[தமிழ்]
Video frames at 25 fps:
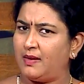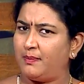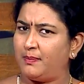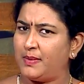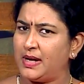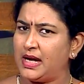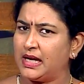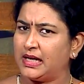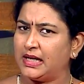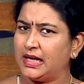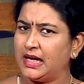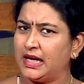
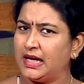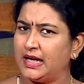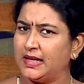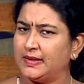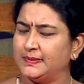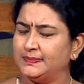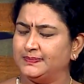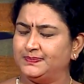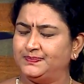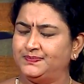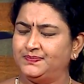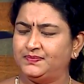பார்க்குறாங்க
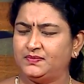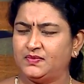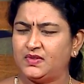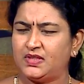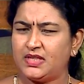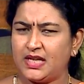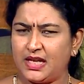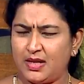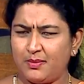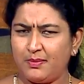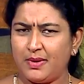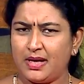ம்
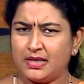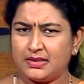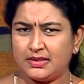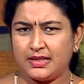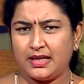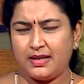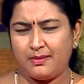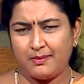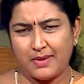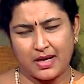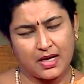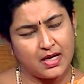சரிம்மா
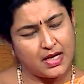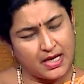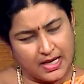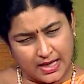சரிம்மா